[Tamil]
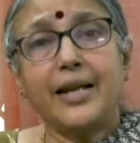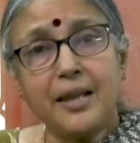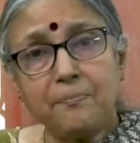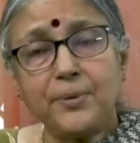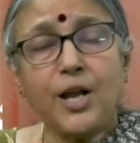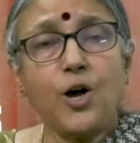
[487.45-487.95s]

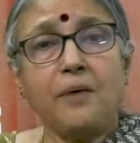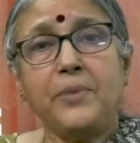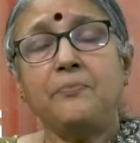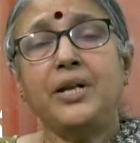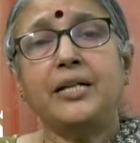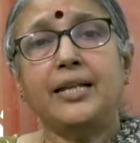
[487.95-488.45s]
ரேப்லா
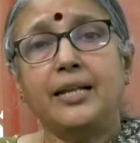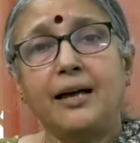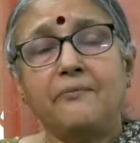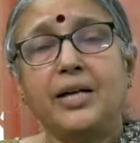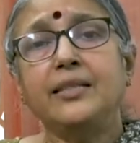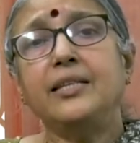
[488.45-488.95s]
அமெண்ட்மெண்ட்
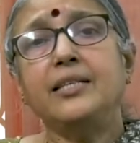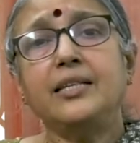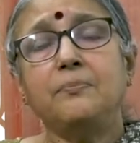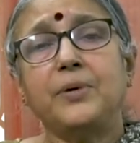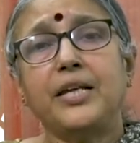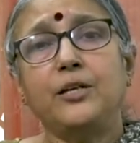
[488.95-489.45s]
எல்லாம்
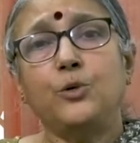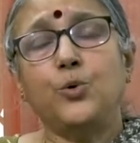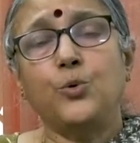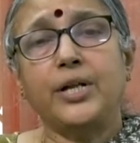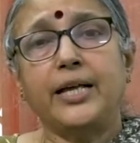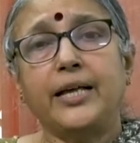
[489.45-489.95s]
வந்ததுக்கு பிறகு
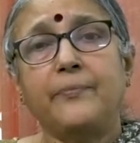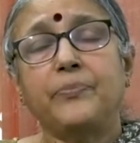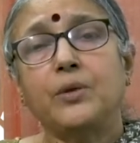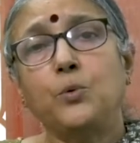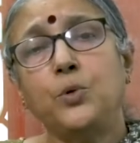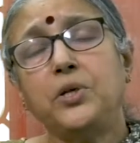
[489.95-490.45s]
கூட
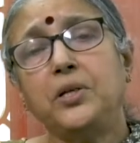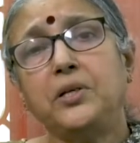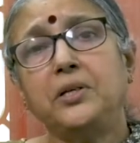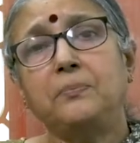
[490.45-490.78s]
ஒரு